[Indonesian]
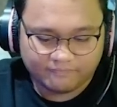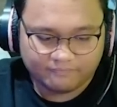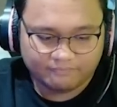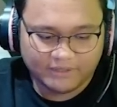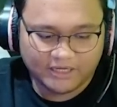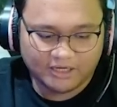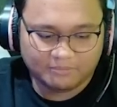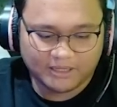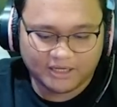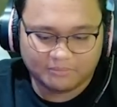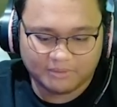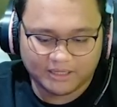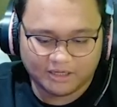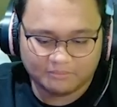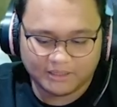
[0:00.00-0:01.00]
Begal, begal,
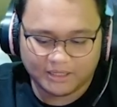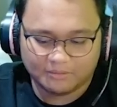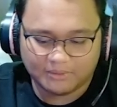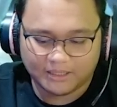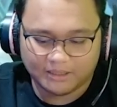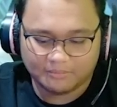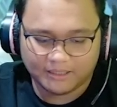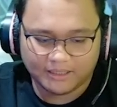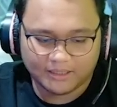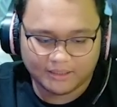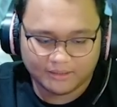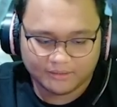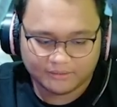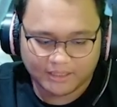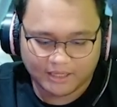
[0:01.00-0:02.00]
begal, begal, begal, begal.
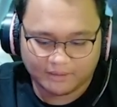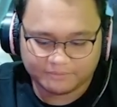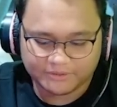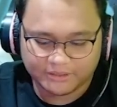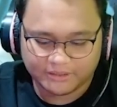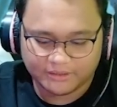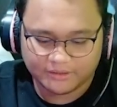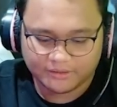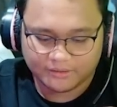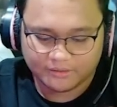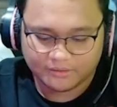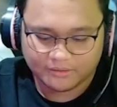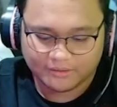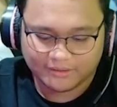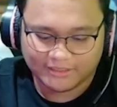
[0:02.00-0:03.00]
Tangkap sini.
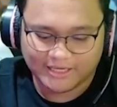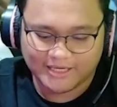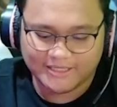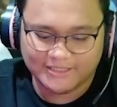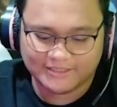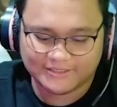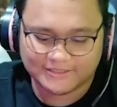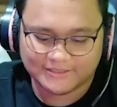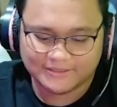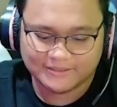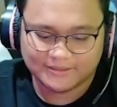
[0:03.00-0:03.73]
Nice.